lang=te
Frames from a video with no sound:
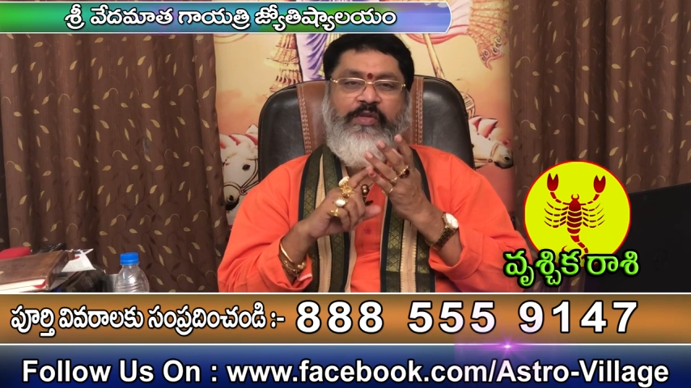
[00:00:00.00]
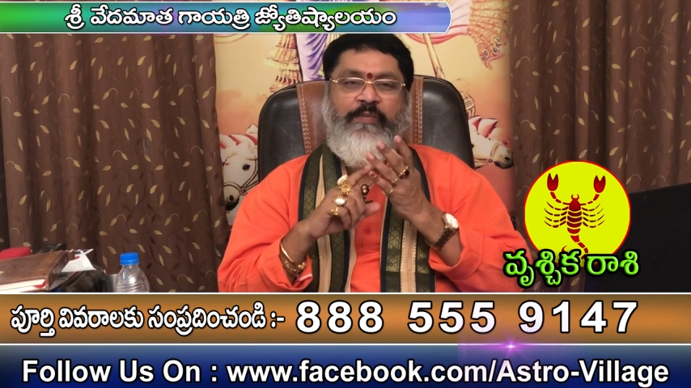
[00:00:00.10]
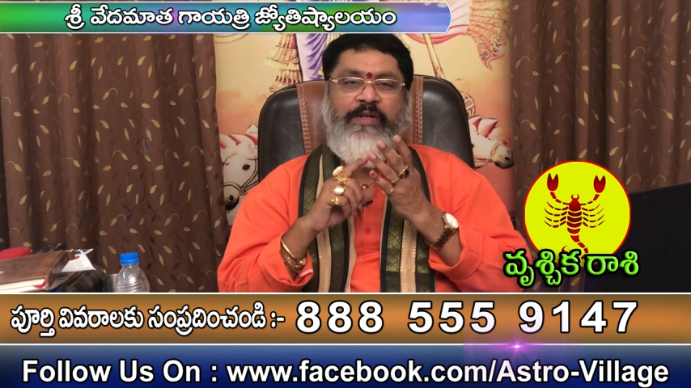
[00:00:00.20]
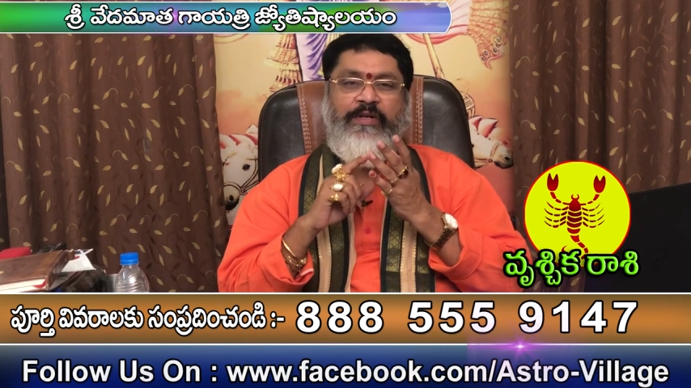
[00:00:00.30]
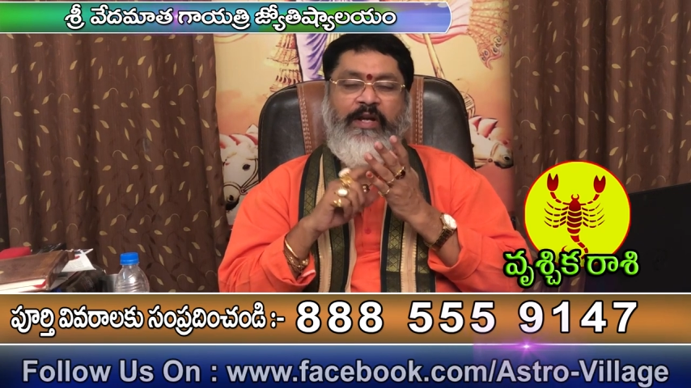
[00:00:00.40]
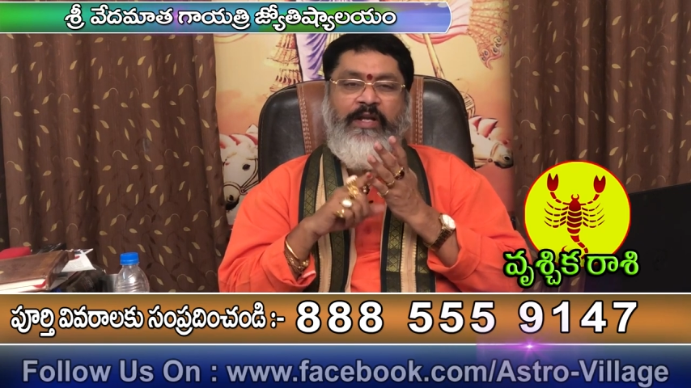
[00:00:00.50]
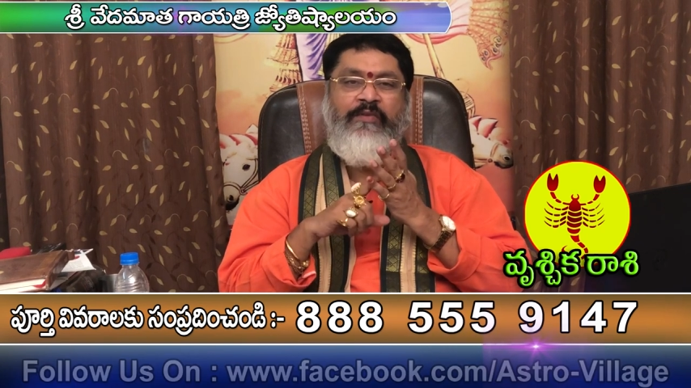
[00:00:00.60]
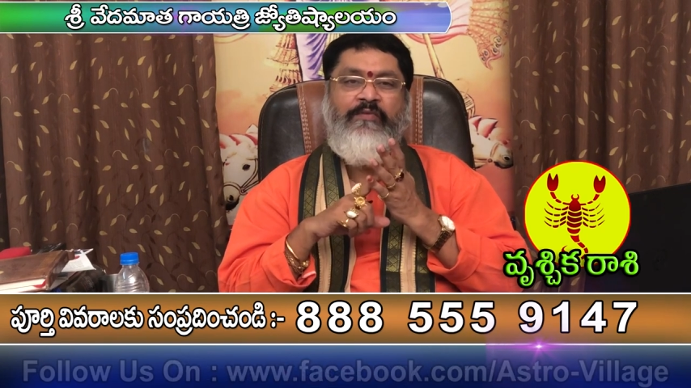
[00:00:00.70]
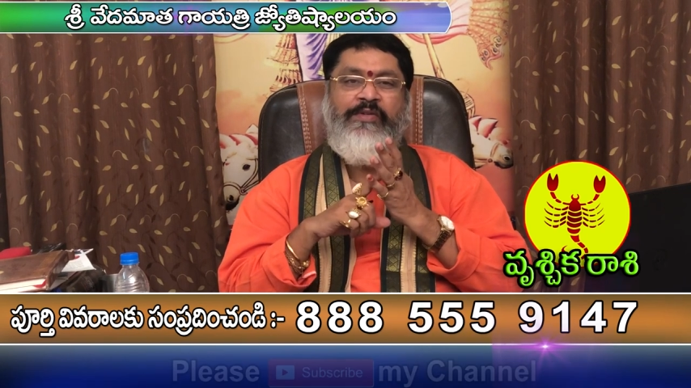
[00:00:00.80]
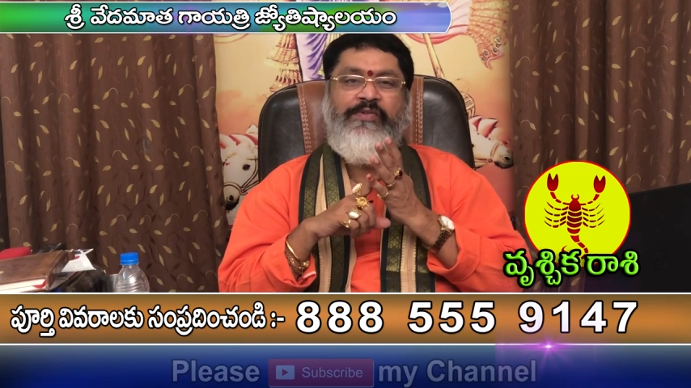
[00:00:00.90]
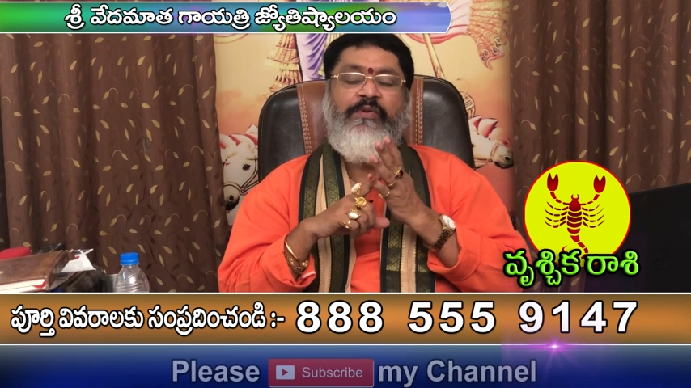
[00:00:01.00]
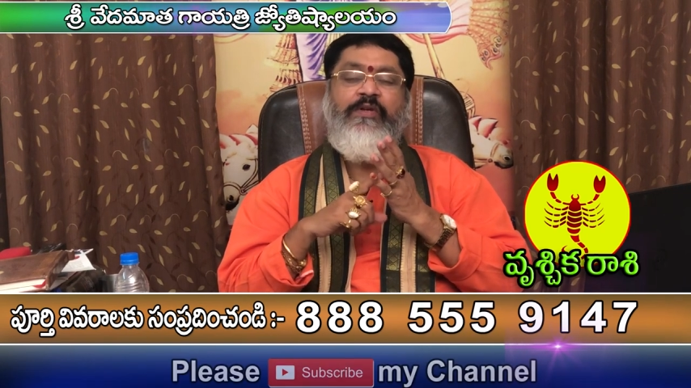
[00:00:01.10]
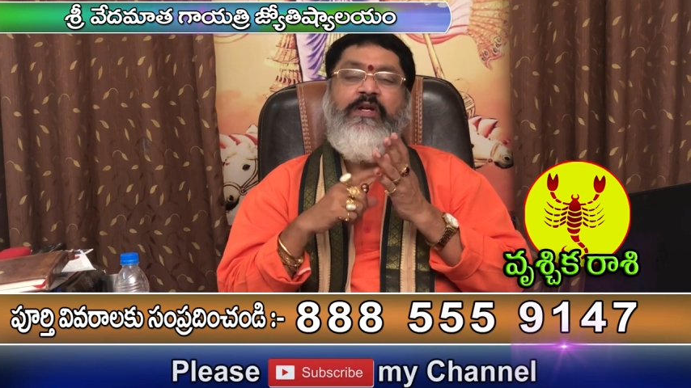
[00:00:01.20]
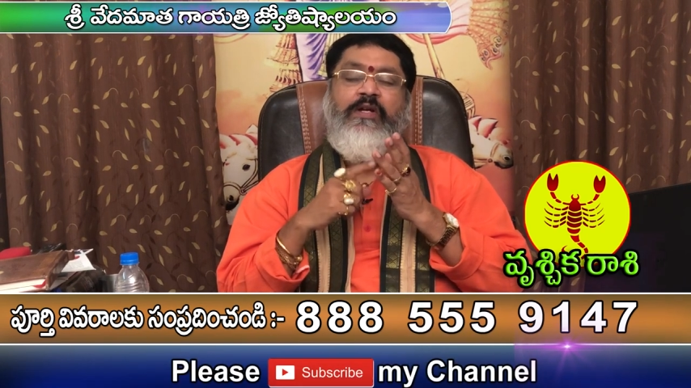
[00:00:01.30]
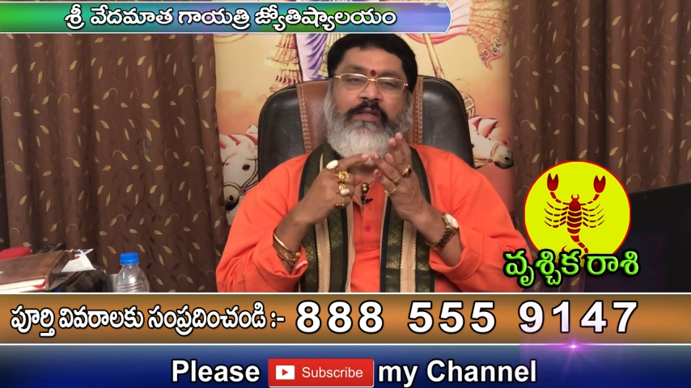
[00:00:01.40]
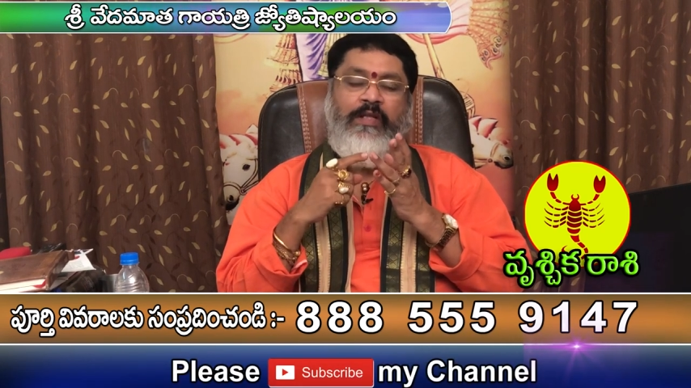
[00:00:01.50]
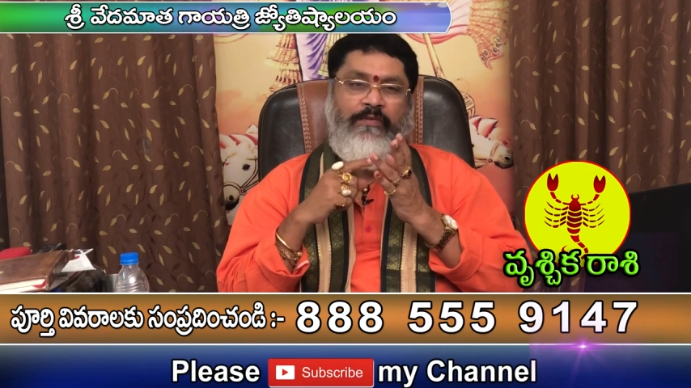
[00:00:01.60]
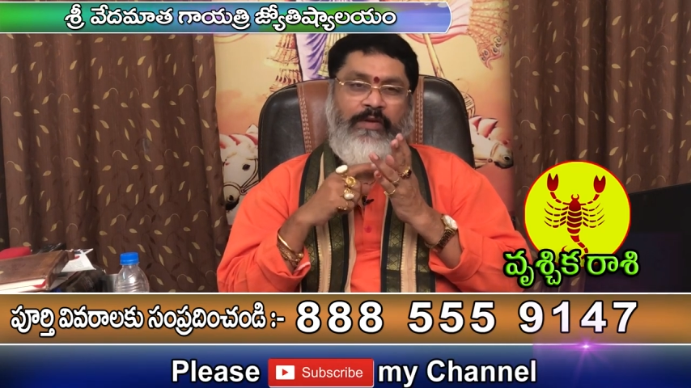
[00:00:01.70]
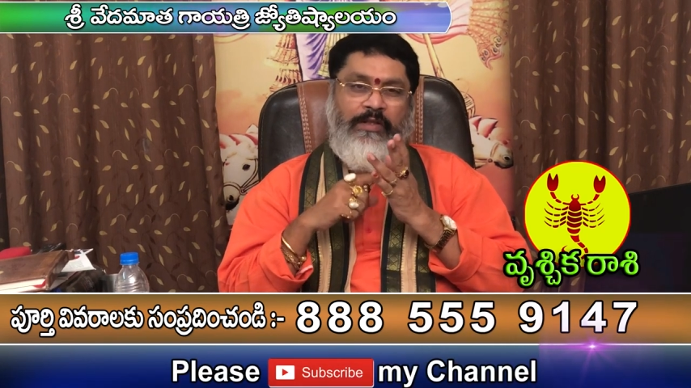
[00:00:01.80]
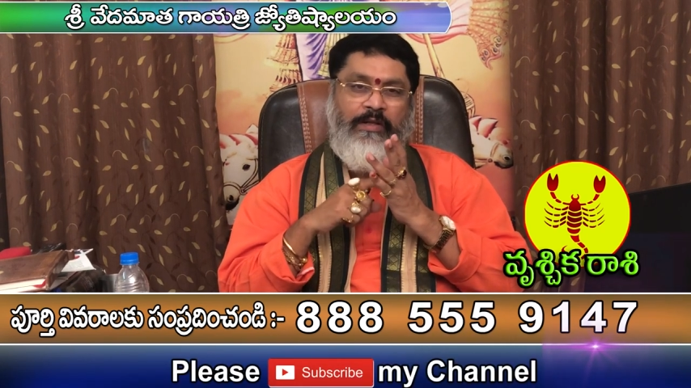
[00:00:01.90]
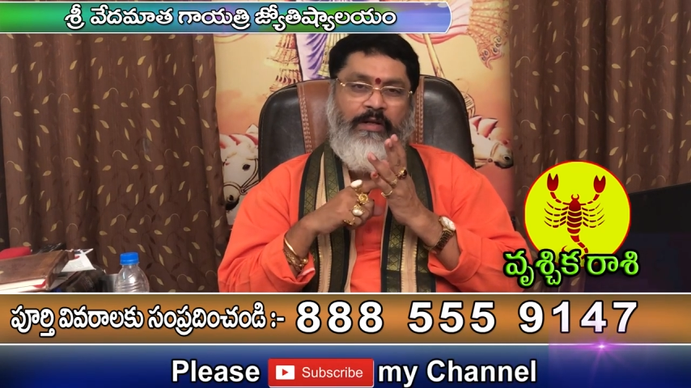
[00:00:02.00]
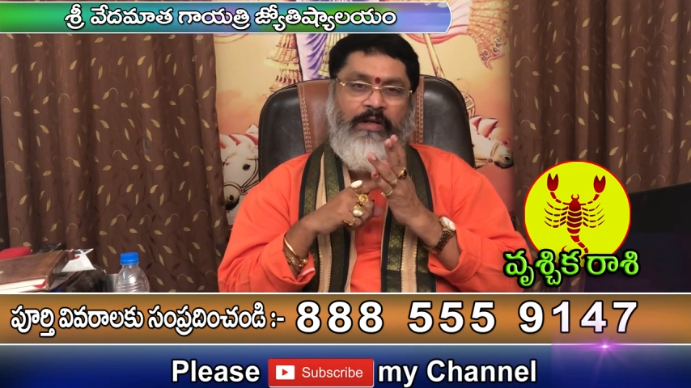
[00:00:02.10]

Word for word: సిమెంట్ ఐరన్ వర్క్స్ తర్వాత